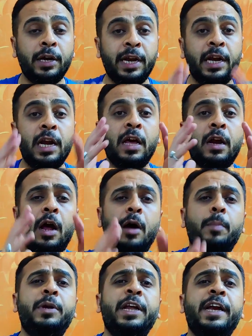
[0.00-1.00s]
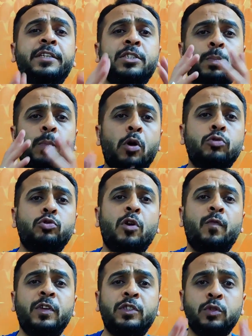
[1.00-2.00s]
ट्रेलर अपडेट्स बॉक्स
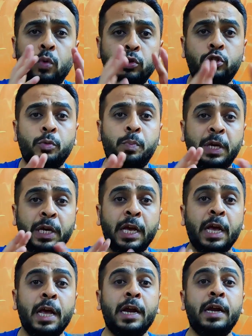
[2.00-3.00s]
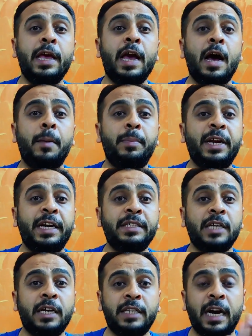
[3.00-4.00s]
ऑफिस कुछ भी नया
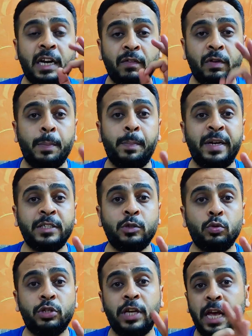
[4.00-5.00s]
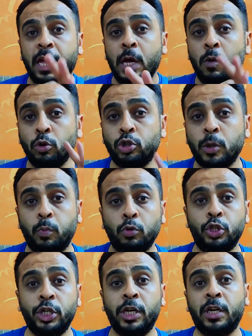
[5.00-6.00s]
अपडेट्स आता है डेवलपमेंट्स होते हैं वो सब
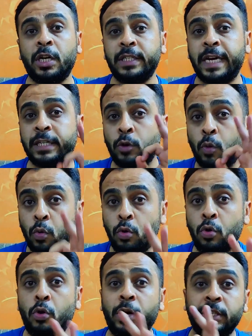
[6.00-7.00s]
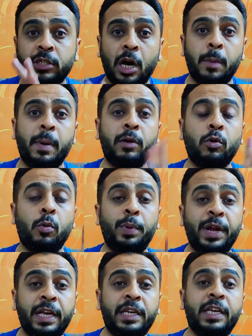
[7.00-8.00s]
कुछ शेयर करता है तो उन्होंने इस खबर को
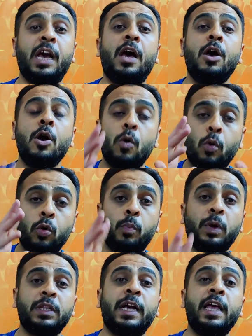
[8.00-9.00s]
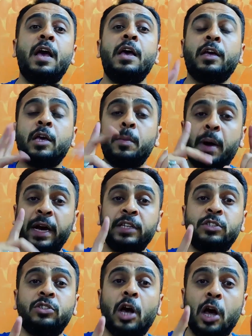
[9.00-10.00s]
ब्रेक किया और बताया कि
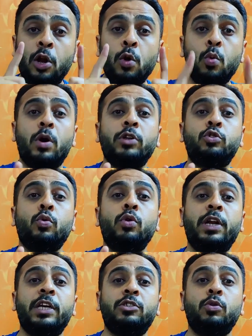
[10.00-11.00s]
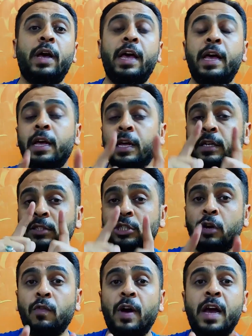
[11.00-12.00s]
भाई अल्लू अर्जुन ने जो है
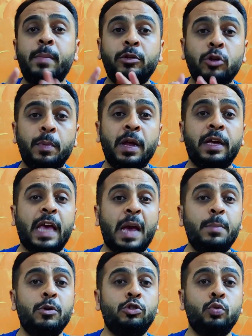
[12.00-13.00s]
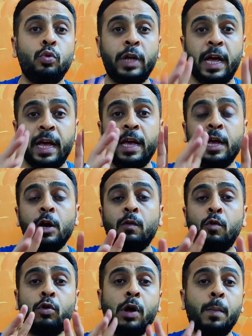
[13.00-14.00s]
जवान में जो अपना कैमियो शूट है
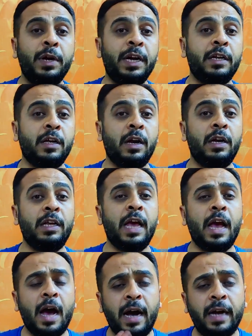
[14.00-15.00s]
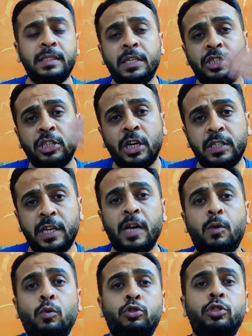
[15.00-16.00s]
वो कंप्लीट कर लिया है आज से चलते
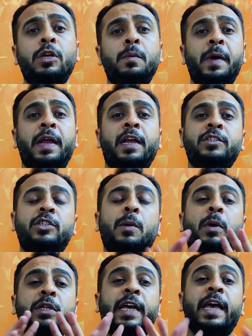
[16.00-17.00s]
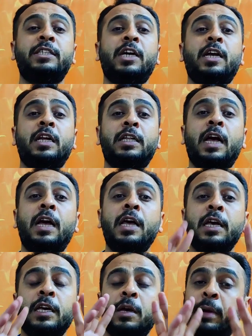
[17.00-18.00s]
हैं कुछ दिन पहले जब बताया जा रहा था
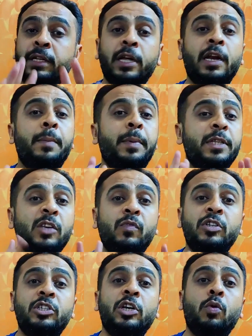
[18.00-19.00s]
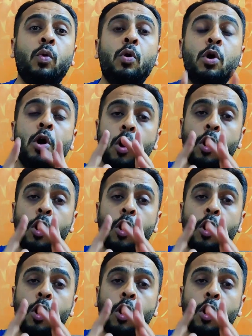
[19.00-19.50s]
कि भाई थलापति विजय को